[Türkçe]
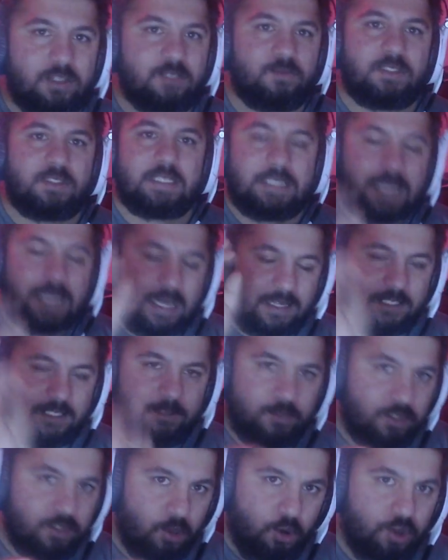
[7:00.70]
ne aldığımızı
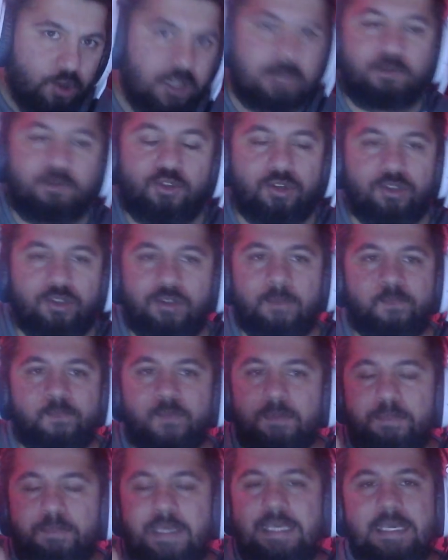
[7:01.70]
öğrenmiş olduk.
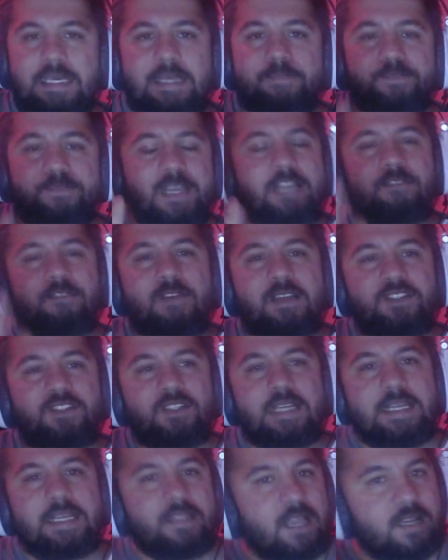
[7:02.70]
Peki, Adventure
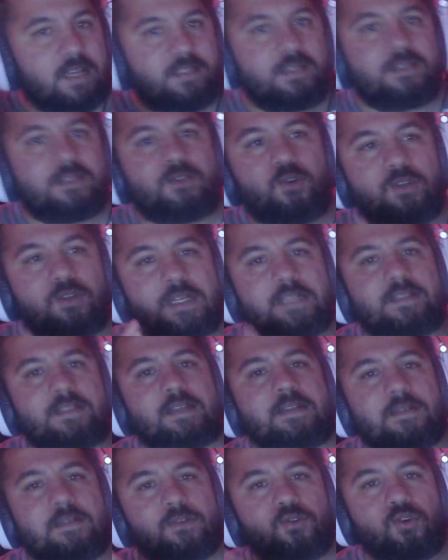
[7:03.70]
enerjisiz oynarsak ne
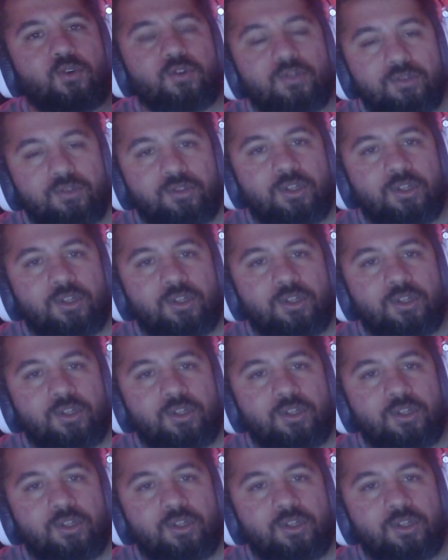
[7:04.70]
olur?